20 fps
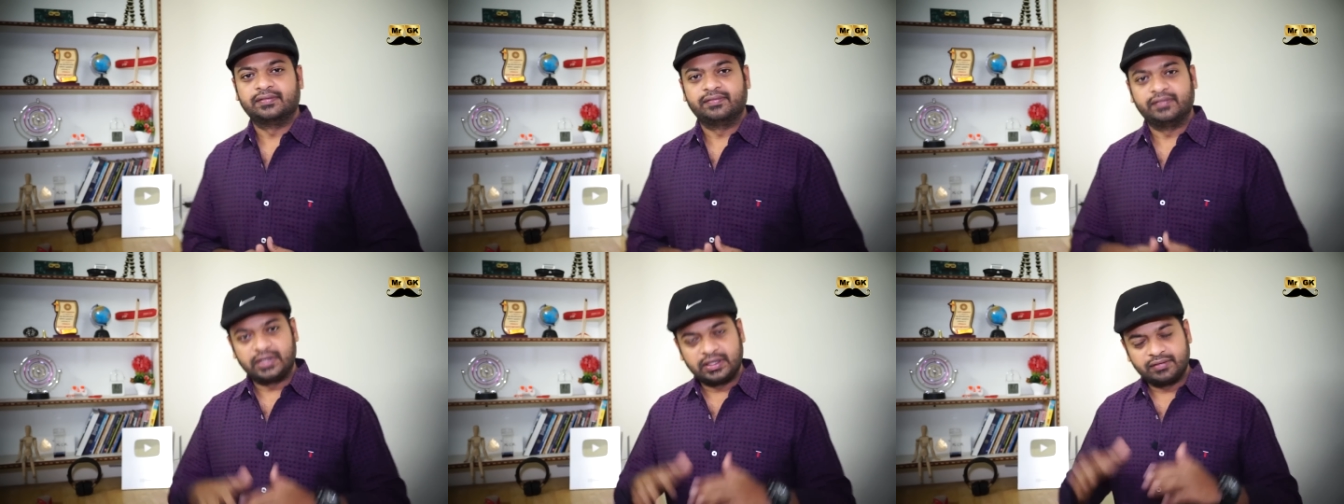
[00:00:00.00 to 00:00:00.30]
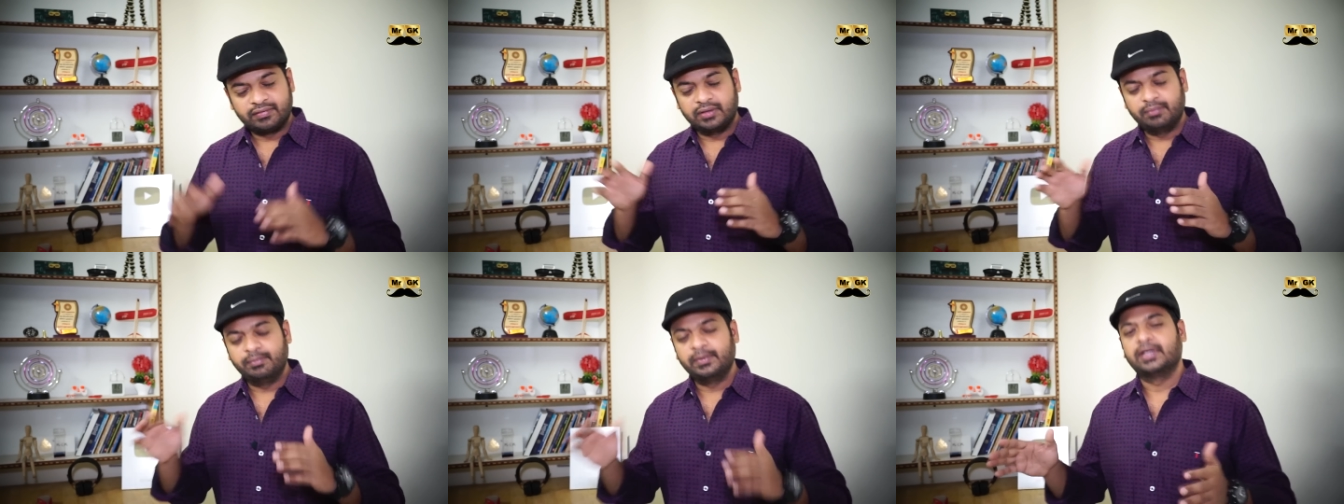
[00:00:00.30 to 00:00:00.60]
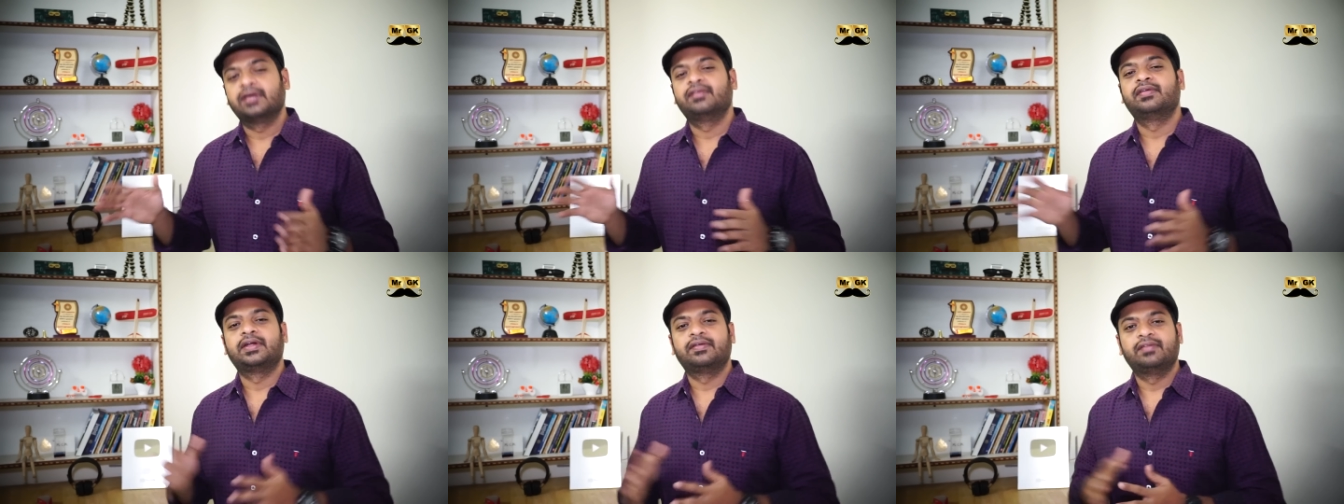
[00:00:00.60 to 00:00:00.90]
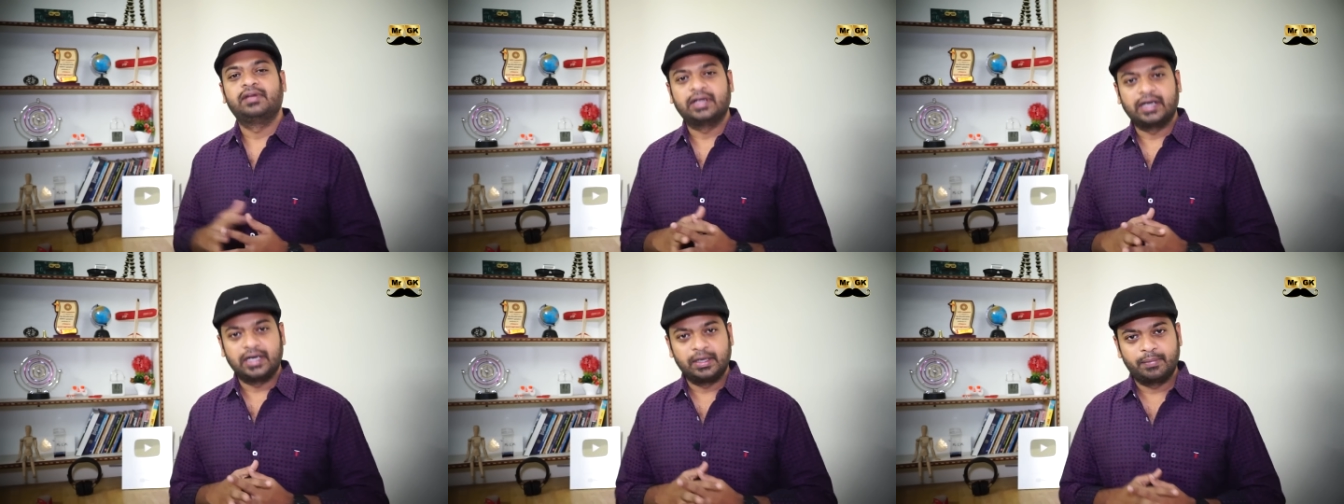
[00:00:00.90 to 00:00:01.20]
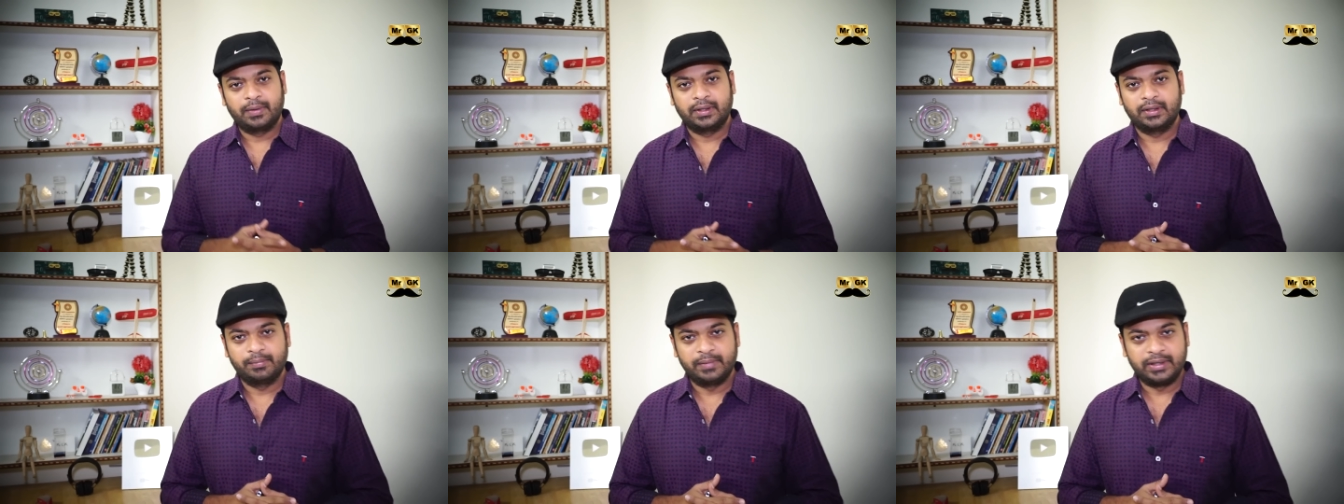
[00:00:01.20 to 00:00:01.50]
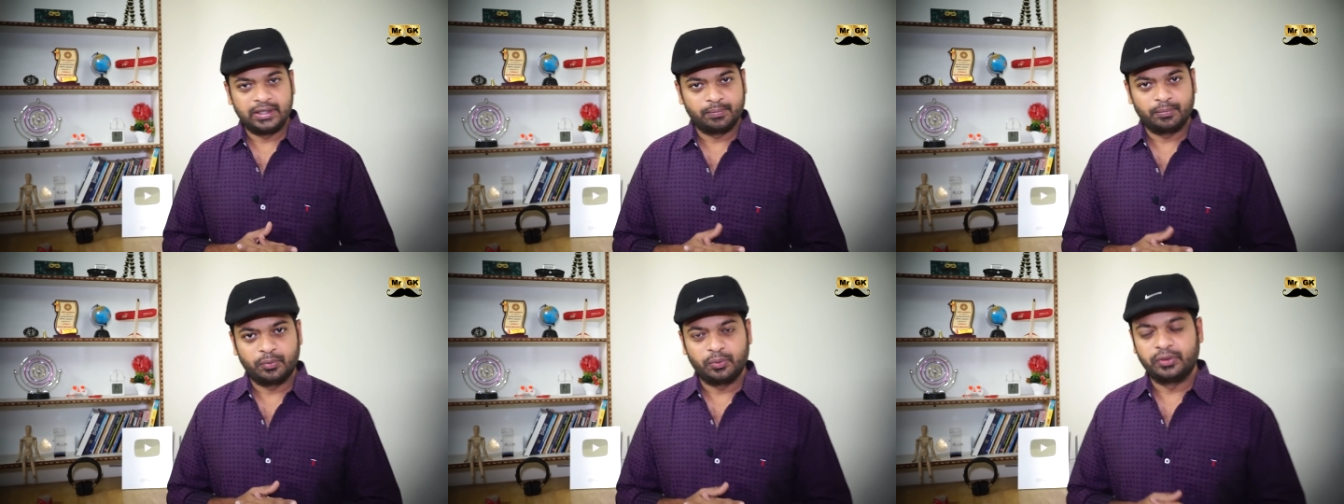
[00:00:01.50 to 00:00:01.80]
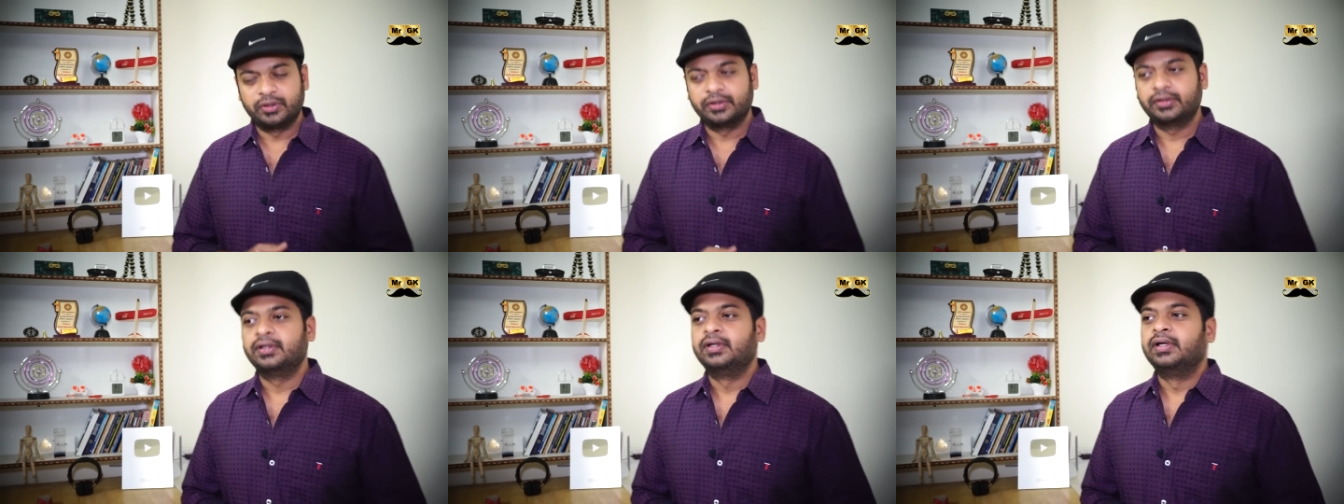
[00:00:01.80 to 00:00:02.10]
விரைவில் மிக விரைவில் கண்டிப்பாக அந்த மீட்டப்
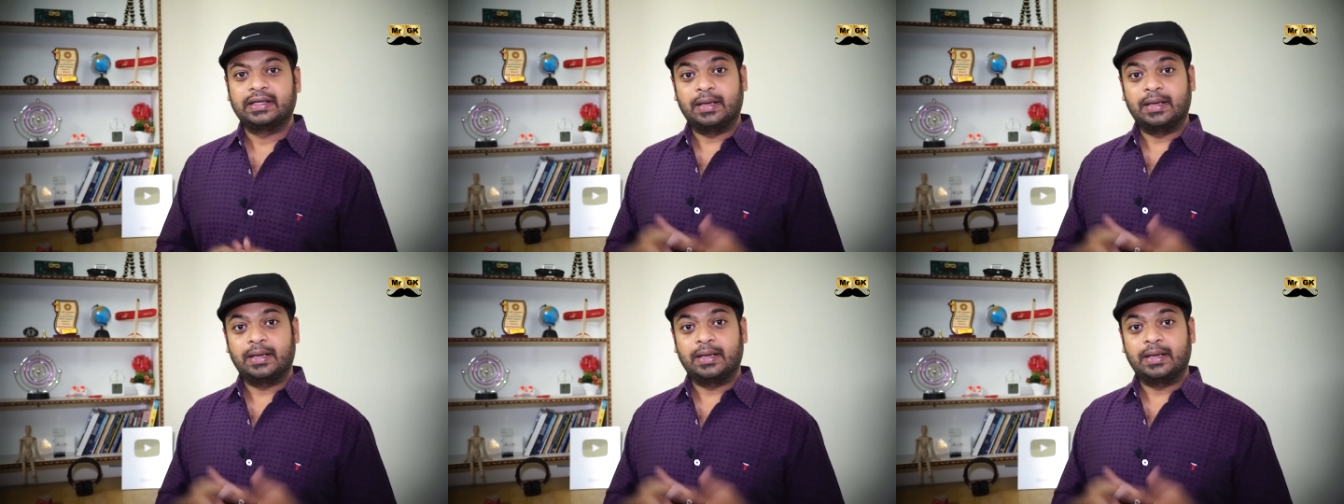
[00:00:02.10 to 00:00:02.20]
உண்டு